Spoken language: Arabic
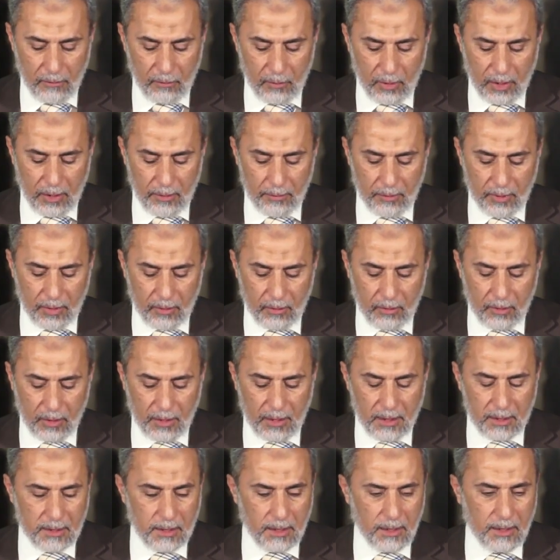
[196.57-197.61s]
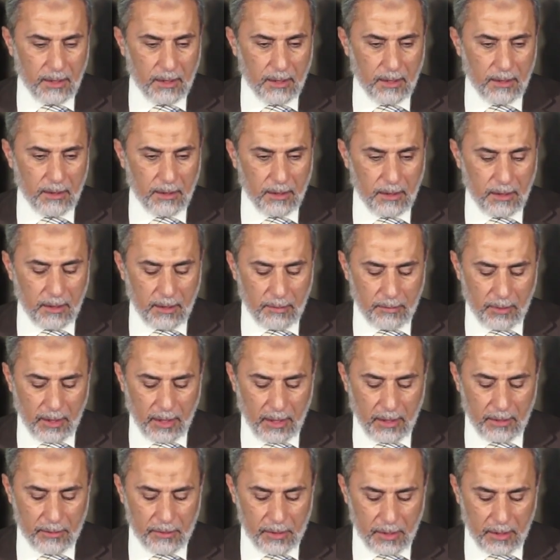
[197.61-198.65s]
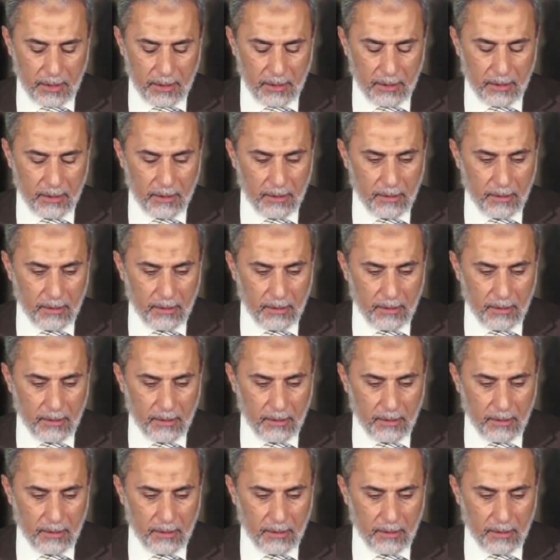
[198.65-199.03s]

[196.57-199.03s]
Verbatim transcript: ولم يرد سائلا إلا بحاجته